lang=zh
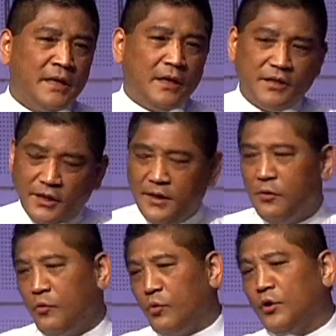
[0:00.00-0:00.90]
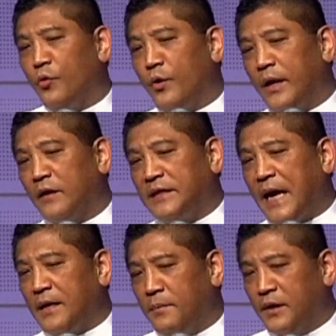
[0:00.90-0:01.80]
以至于我就回到
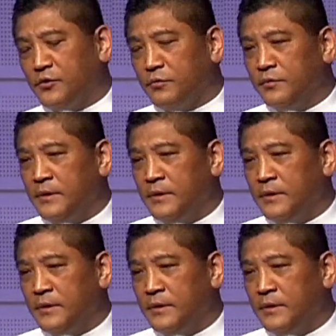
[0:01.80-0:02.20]
家里面住。